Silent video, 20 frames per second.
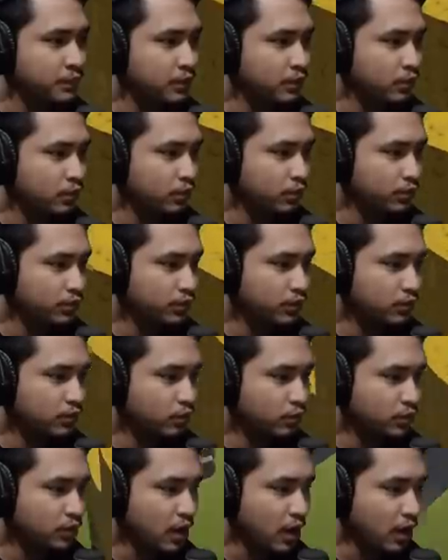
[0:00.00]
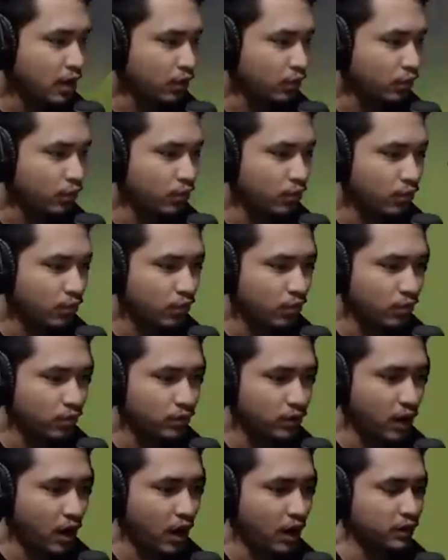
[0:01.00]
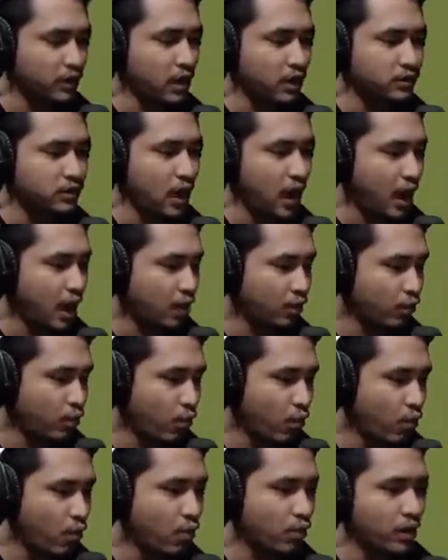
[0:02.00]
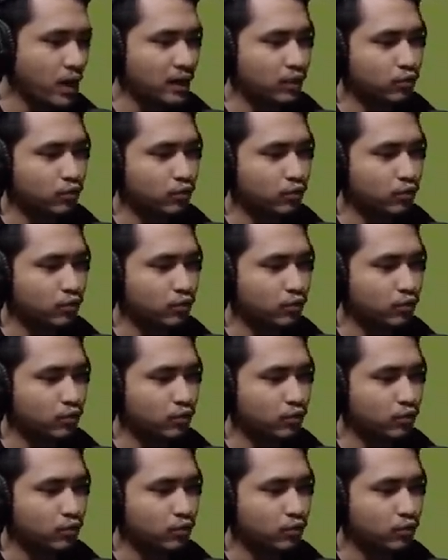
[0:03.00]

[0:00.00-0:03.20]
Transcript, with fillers: Kalau ini kan gue jago. Ya, ya jago nggak